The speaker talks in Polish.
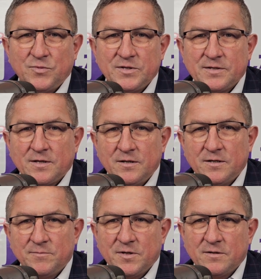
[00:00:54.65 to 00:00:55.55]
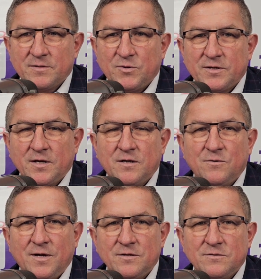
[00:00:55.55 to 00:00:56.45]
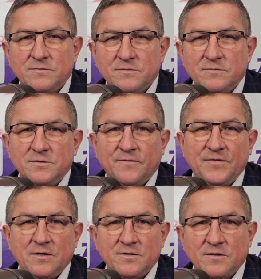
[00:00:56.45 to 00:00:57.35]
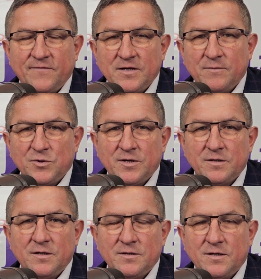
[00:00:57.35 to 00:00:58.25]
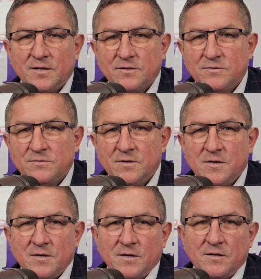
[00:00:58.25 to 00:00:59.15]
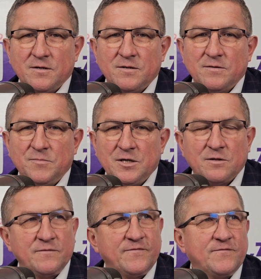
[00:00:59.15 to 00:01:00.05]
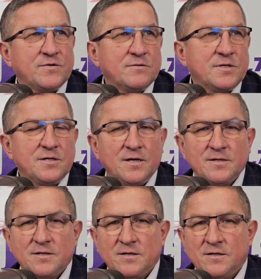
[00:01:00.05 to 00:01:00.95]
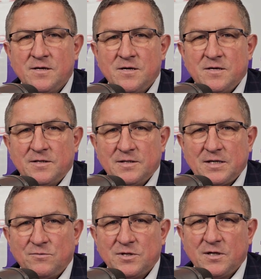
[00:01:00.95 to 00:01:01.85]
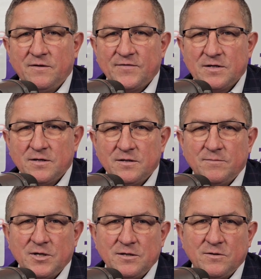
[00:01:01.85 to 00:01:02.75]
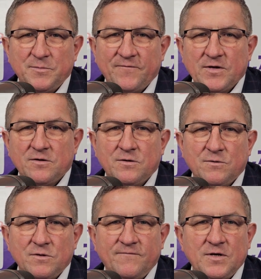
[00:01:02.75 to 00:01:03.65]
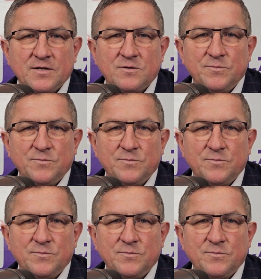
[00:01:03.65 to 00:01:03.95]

pozyskaliśmy z Polskiego Ładu dofinansowanie ponad 11 E, milionów 200 tysięcy. Całość tej inwestycji będzie opiewać około 12